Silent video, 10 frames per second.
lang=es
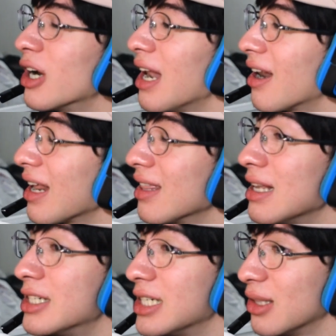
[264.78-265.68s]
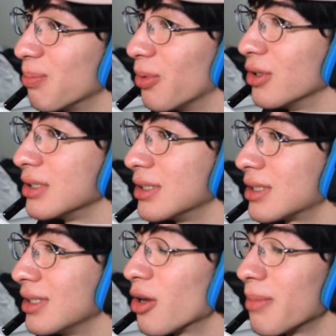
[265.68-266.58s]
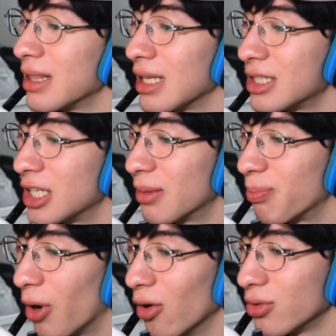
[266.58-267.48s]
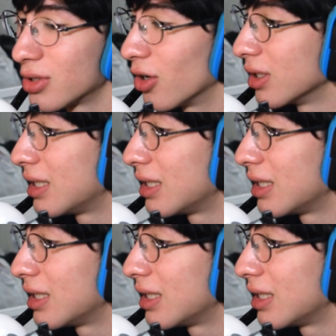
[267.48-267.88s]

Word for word: era el rey del shitpost. Yo inventé el shitpost, o